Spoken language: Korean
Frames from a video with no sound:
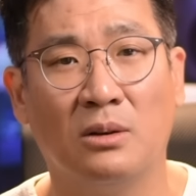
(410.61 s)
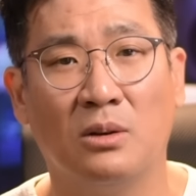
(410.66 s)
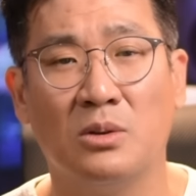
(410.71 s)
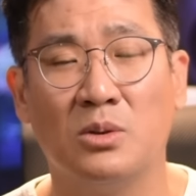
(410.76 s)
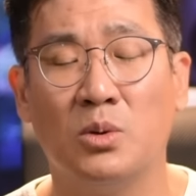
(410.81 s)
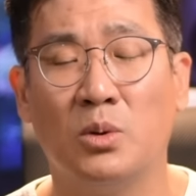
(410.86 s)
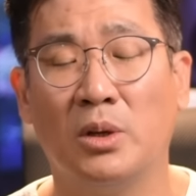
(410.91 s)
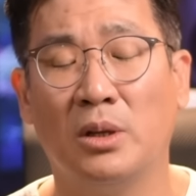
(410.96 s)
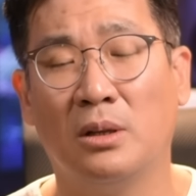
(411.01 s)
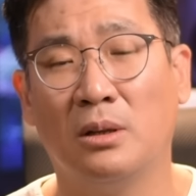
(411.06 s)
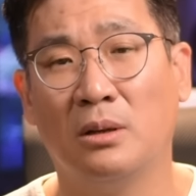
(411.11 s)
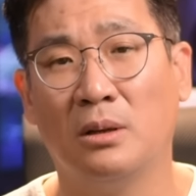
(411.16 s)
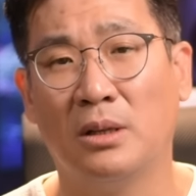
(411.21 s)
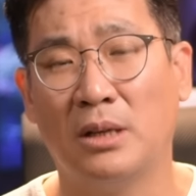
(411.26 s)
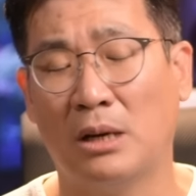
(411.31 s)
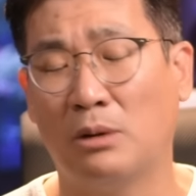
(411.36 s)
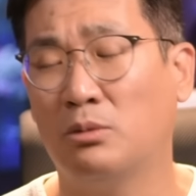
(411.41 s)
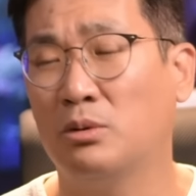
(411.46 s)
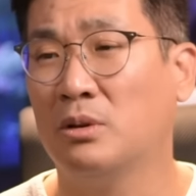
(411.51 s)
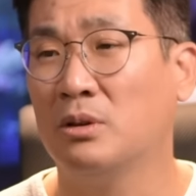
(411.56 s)
그런 소리들을
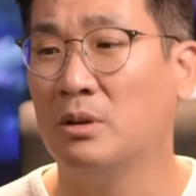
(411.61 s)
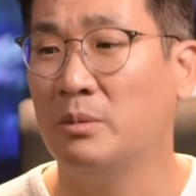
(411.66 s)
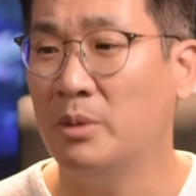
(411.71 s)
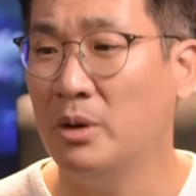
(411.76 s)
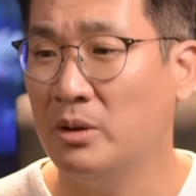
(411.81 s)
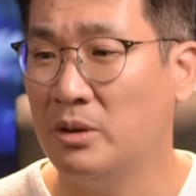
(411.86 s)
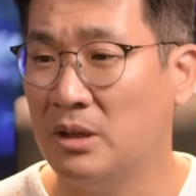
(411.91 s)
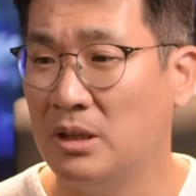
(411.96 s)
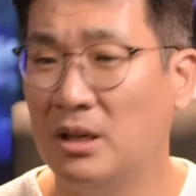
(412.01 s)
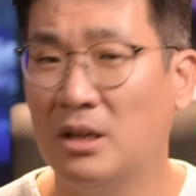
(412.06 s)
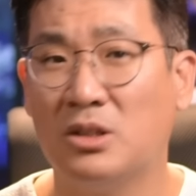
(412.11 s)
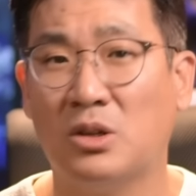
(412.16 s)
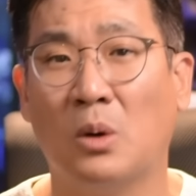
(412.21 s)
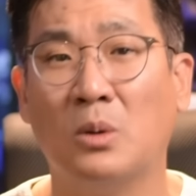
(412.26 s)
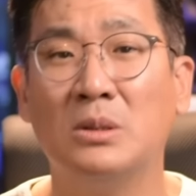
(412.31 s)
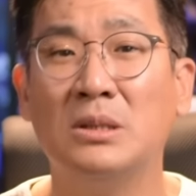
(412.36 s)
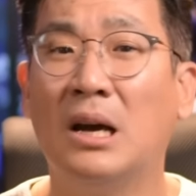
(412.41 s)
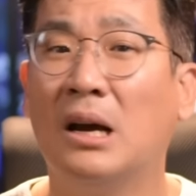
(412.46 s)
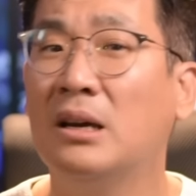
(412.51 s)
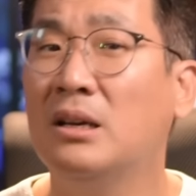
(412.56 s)
자꾸 들으면 이게
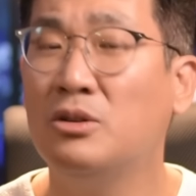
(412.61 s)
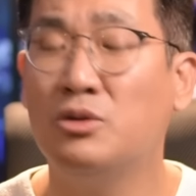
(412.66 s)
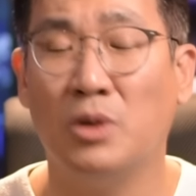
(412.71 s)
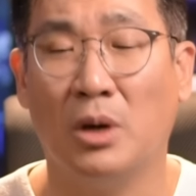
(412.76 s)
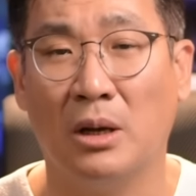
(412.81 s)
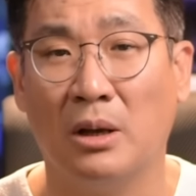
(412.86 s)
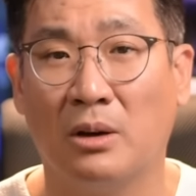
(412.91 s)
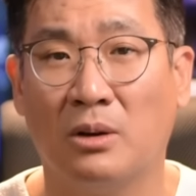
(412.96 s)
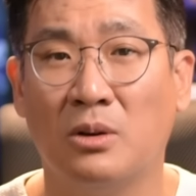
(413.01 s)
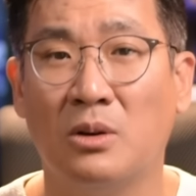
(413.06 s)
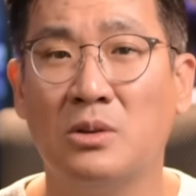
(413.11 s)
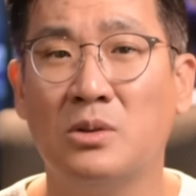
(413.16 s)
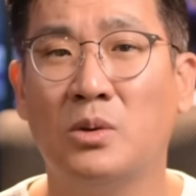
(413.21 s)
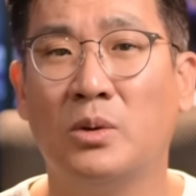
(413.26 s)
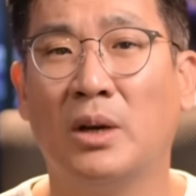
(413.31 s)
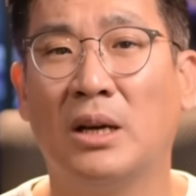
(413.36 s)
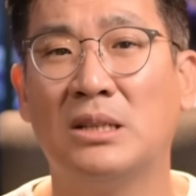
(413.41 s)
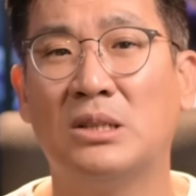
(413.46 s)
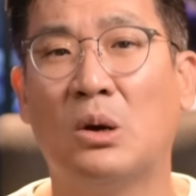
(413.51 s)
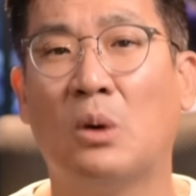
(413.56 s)
정상인 줄 알아. 그런
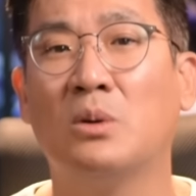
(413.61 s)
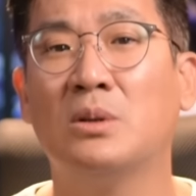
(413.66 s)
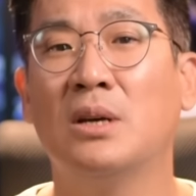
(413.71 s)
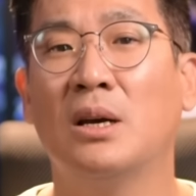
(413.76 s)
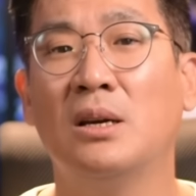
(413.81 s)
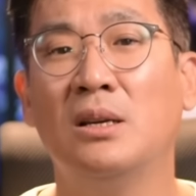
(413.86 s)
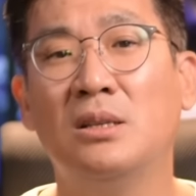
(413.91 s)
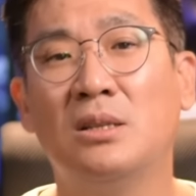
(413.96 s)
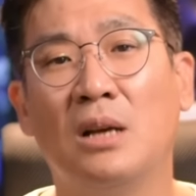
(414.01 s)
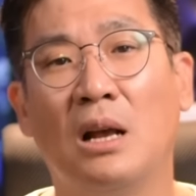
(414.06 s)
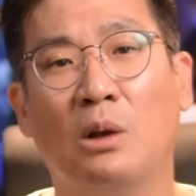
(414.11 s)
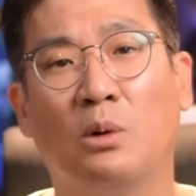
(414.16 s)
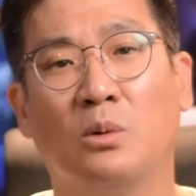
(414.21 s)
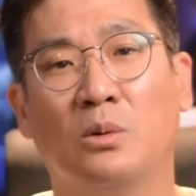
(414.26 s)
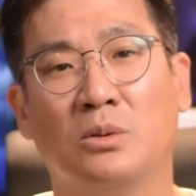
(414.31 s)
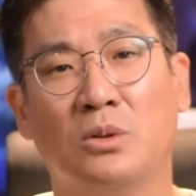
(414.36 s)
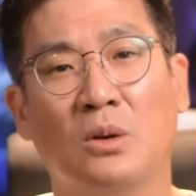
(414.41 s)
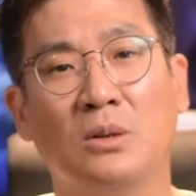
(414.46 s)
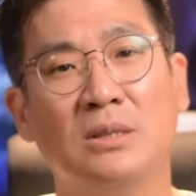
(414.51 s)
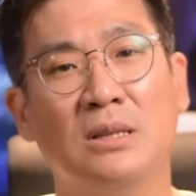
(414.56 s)
소리가 정상인 줄
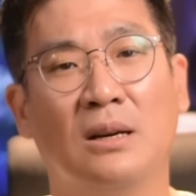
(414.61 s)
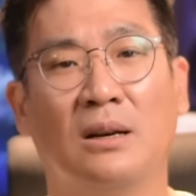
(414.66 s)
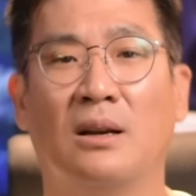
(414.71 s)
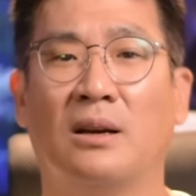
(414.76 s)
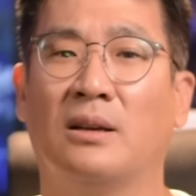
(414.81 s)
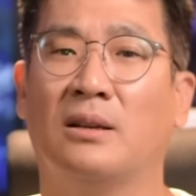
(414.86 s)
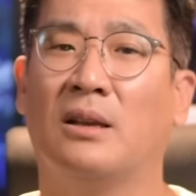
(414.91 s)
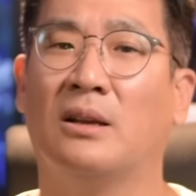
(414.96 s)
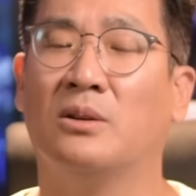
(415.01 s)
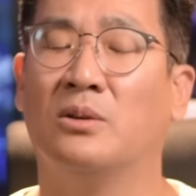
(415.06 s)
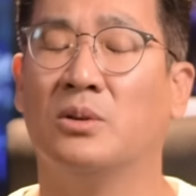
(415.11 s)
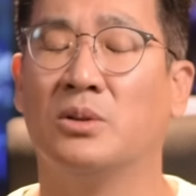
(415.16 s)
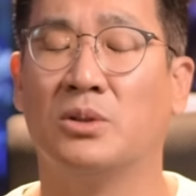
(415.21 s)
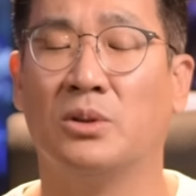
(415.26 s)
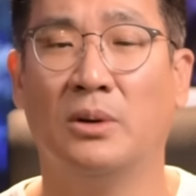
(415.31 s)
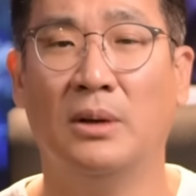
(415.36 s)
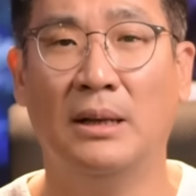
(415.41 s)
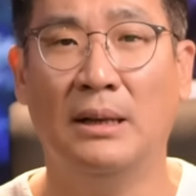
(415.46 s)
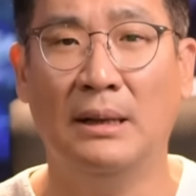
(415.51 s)
알고 성장을 하게 되는 거죠.